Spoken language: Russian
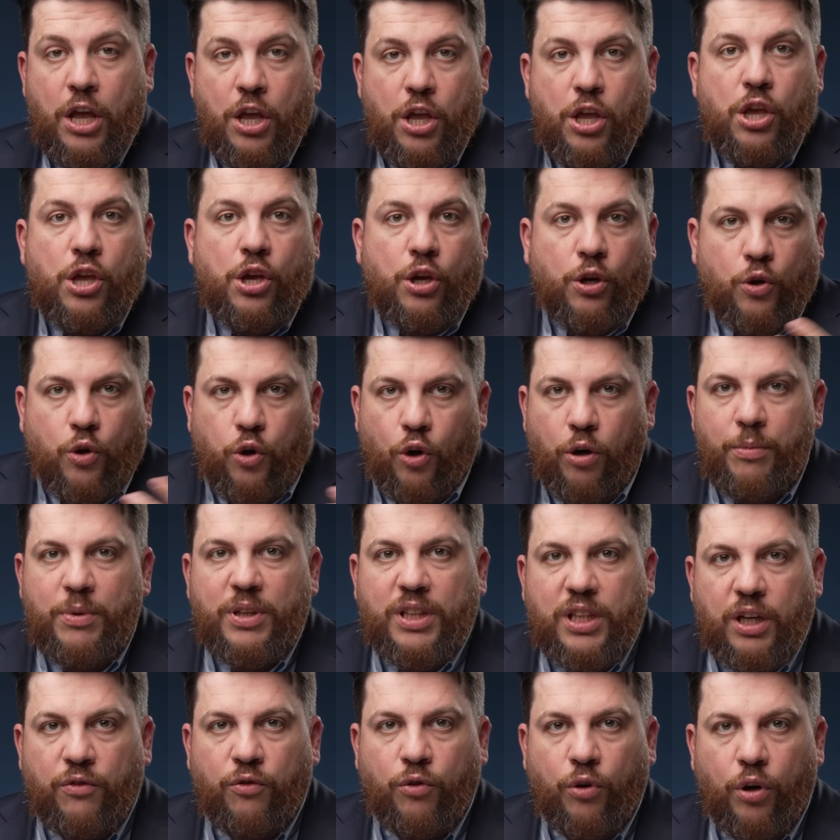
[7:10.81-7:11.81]
И кроме
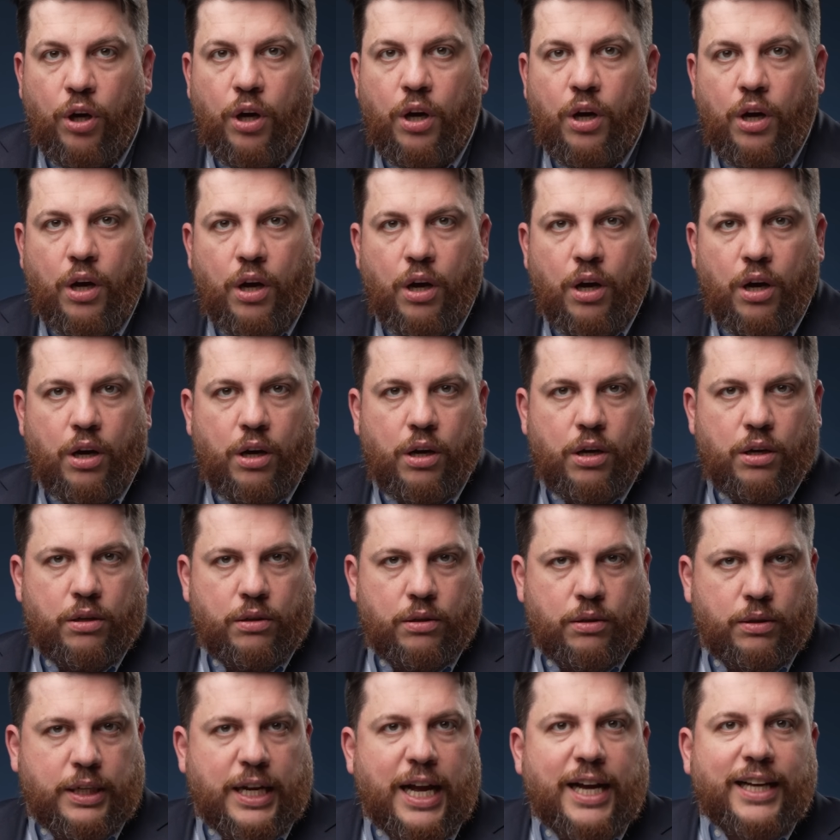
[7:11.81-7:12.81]
того,
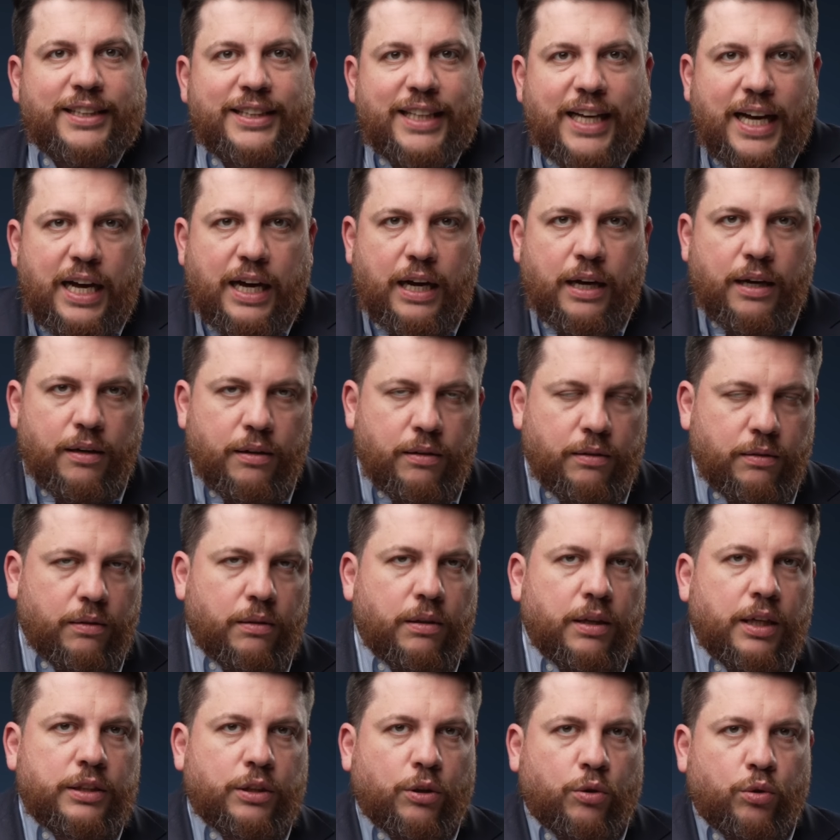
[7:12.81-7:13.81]
когда
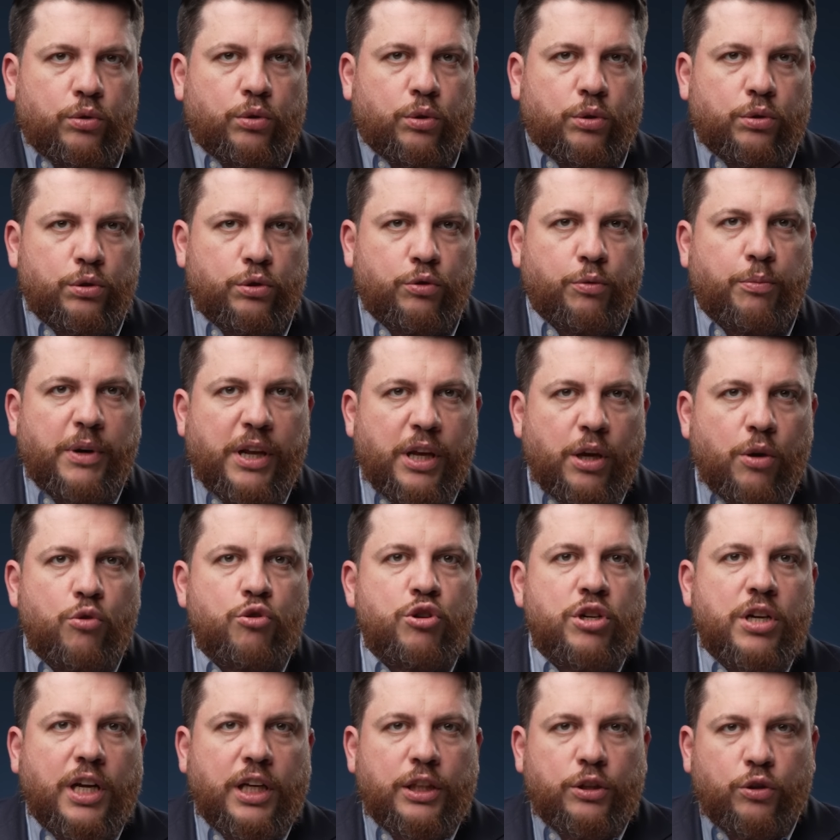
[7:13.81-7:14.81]
это контрнаступление
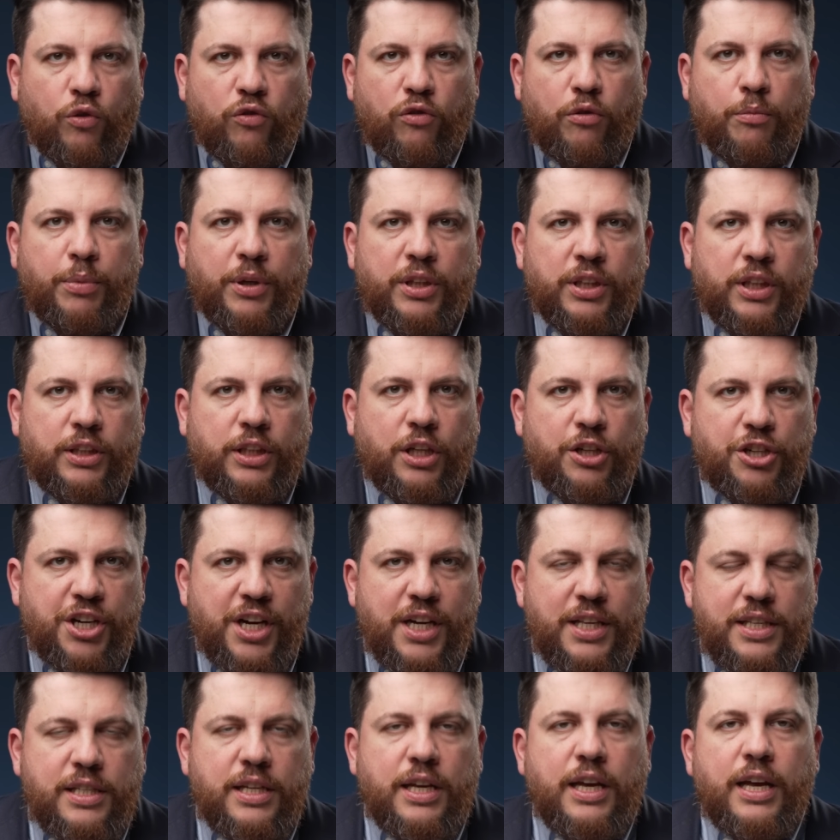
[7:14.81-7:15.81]
уже готово было
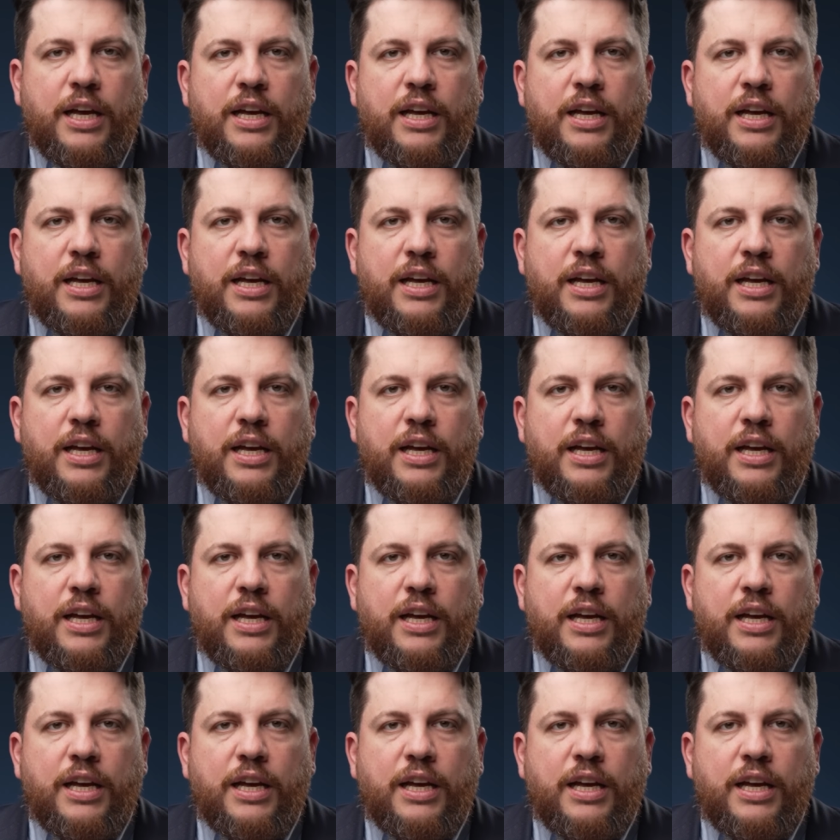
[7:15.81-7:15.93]
начаться,